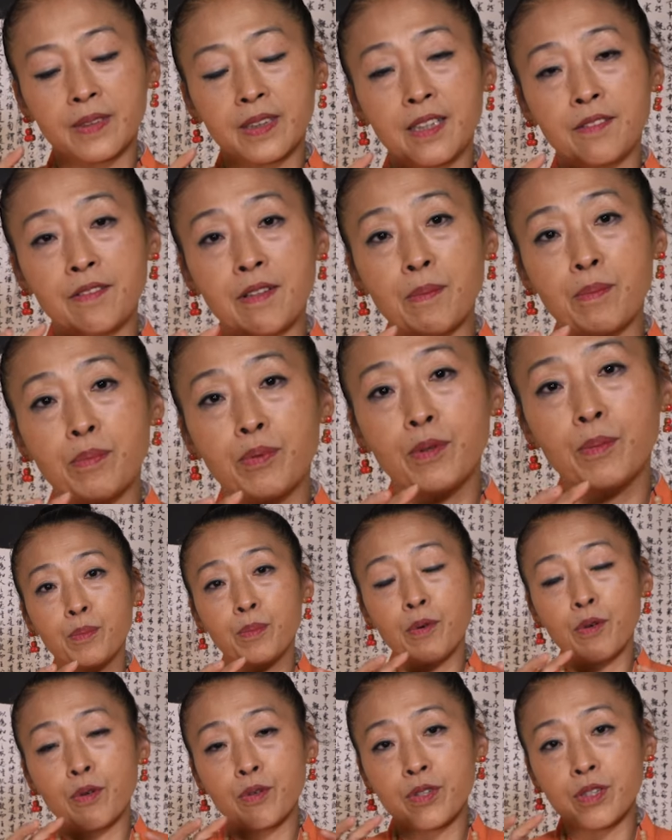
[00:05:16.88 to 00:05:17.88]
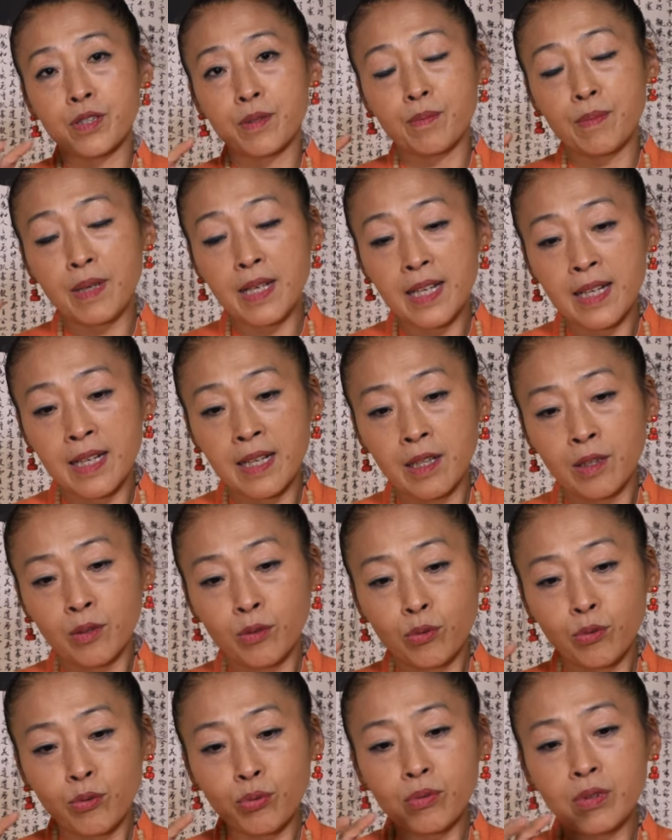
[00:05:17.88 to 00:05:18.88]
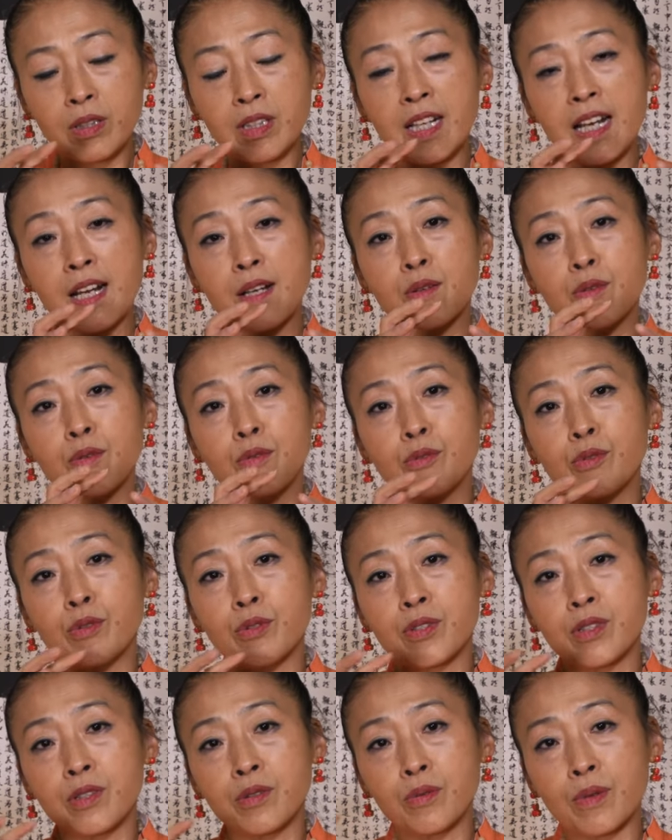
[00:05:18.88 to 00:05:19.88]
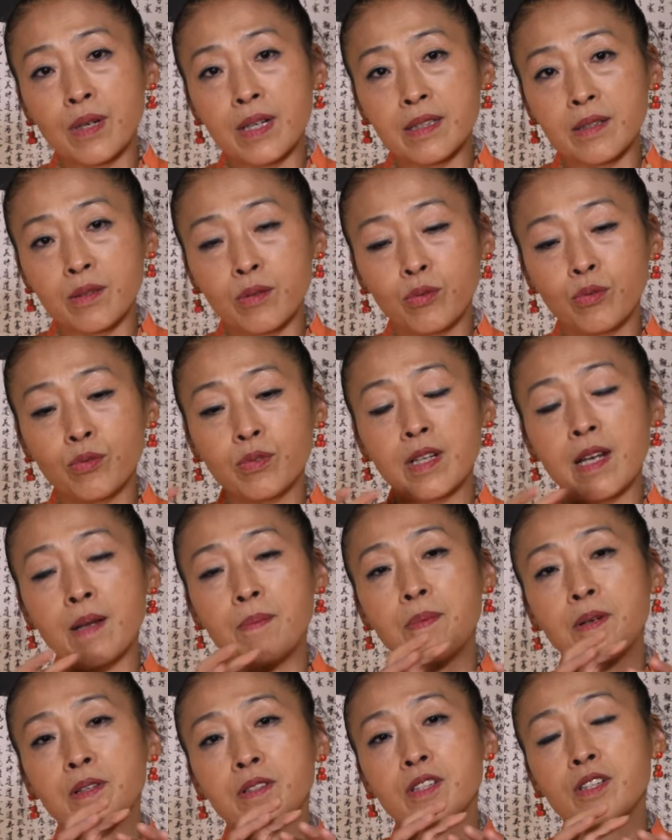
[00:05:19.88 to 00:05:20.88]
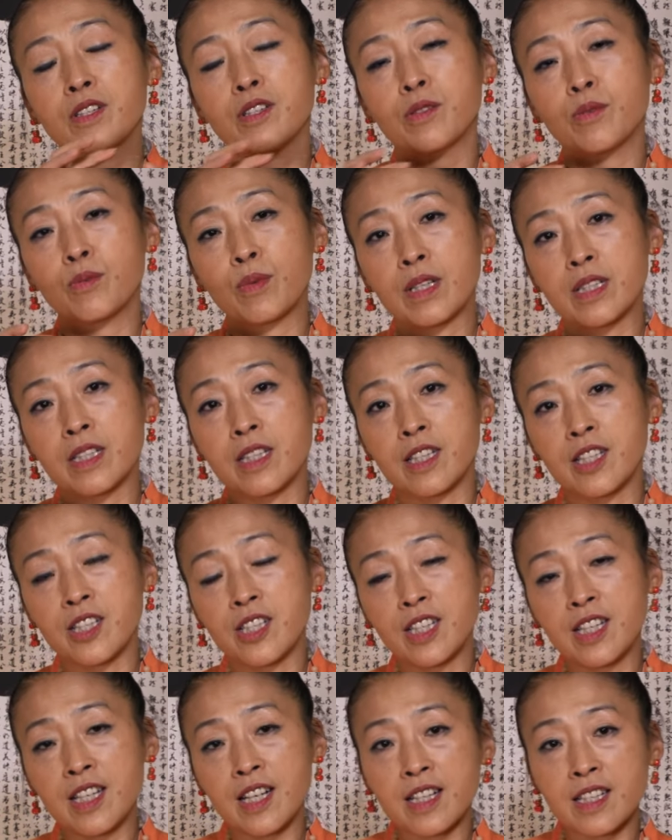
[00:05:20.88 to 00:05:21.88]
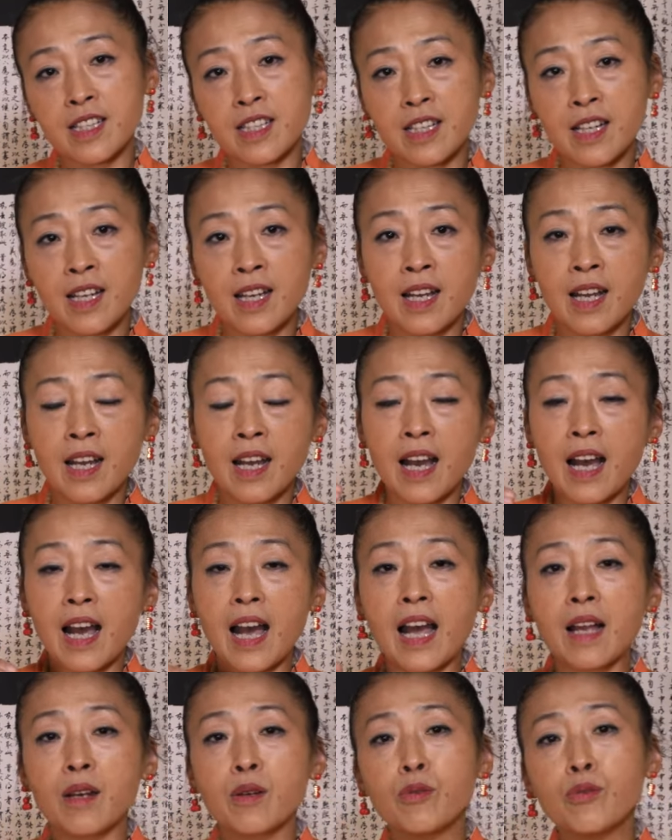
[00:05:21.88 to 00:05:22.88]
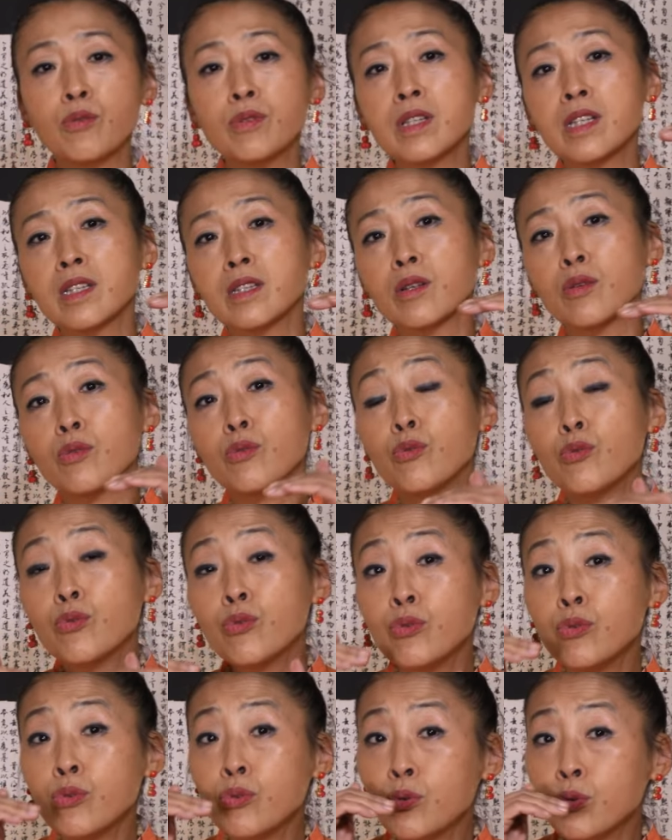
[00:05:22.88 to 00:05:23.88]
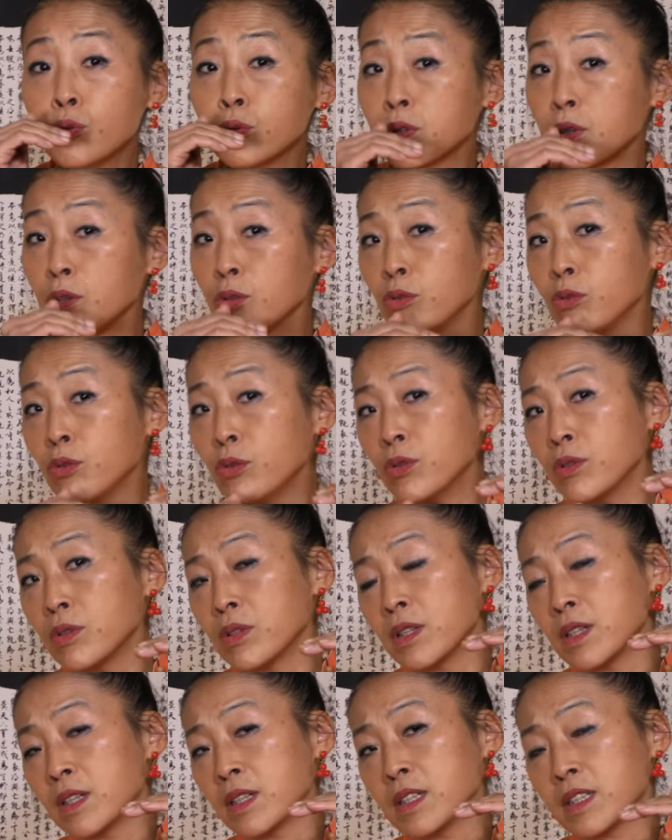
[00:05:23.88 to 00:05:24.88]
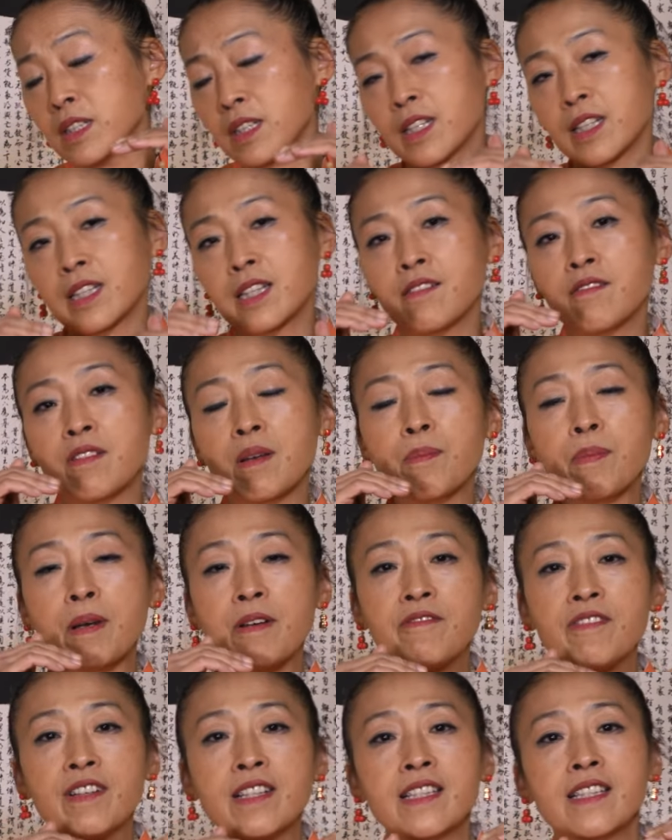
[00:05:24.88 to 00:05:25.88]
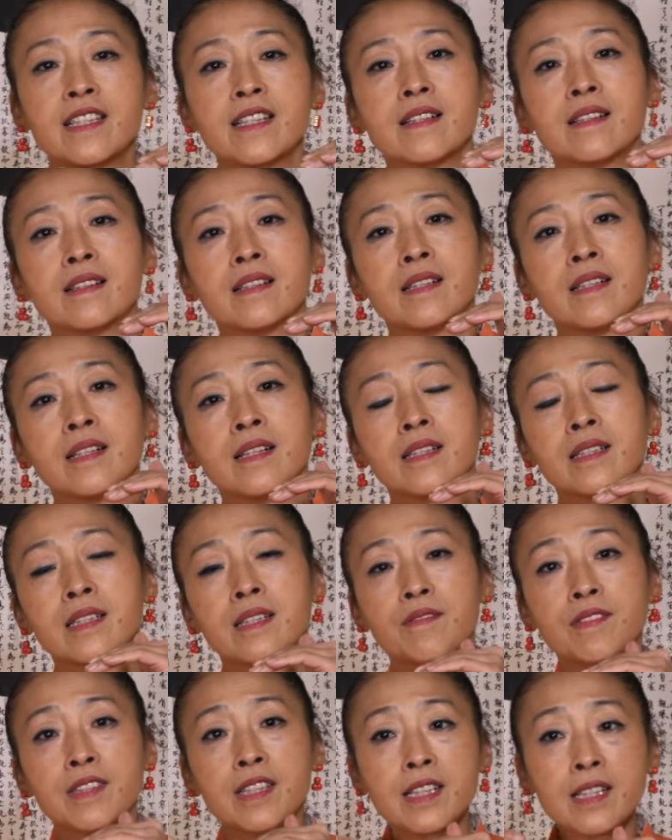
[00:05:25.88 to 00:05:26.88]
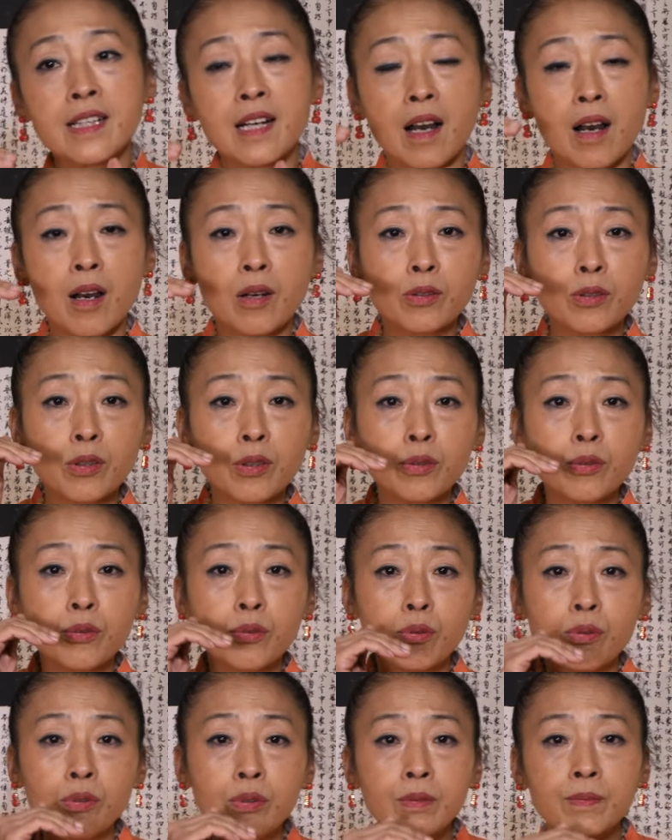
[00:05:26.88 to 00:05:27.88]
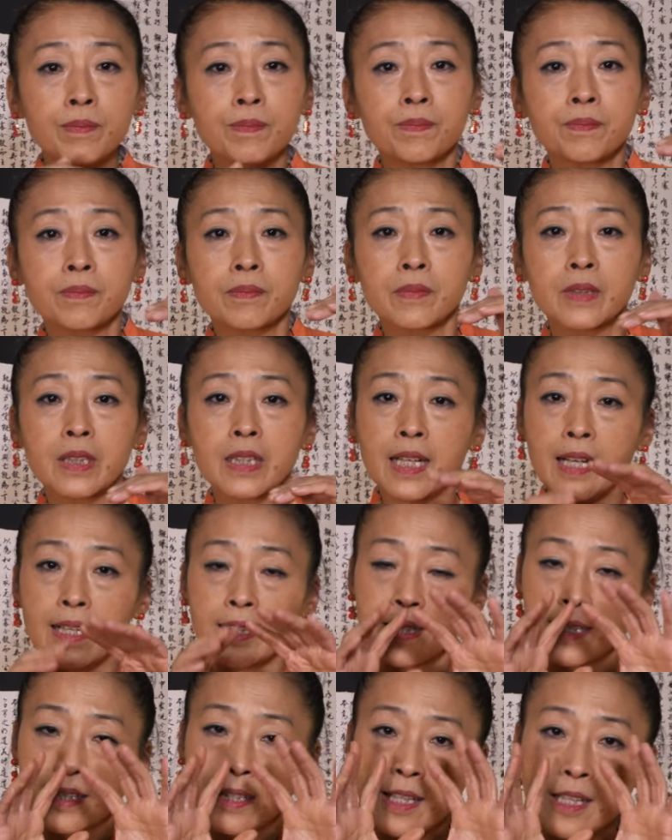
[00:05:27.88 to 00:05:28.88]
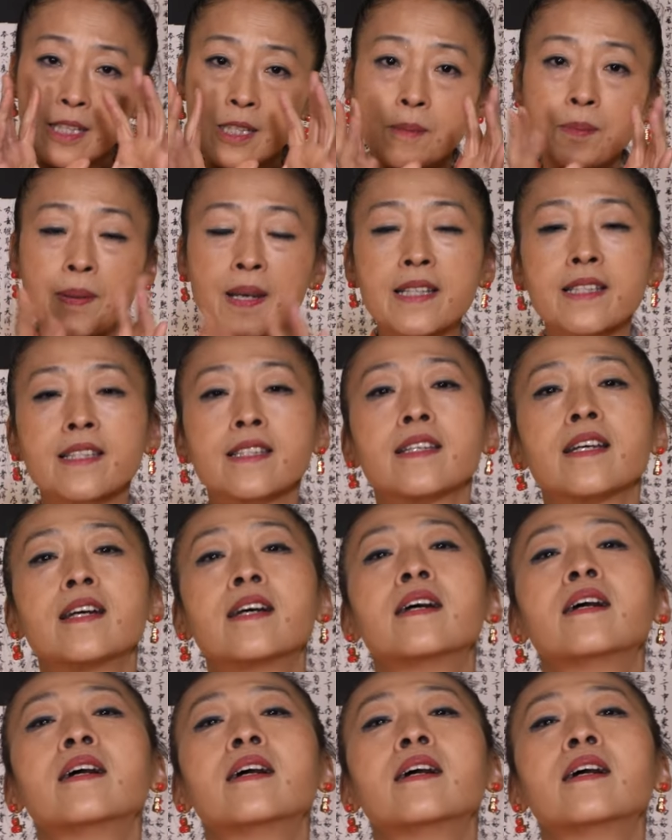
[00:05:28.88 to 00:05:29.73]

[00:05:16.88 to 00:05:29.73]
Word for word: devient plus proche. Mais toute la culture chinoise, toute la pensée chinoise, il cherchait à l'unité, l'union de deux ce qui ne devient pas facile. Ça veut dire qu'entre deux, il y a cet espace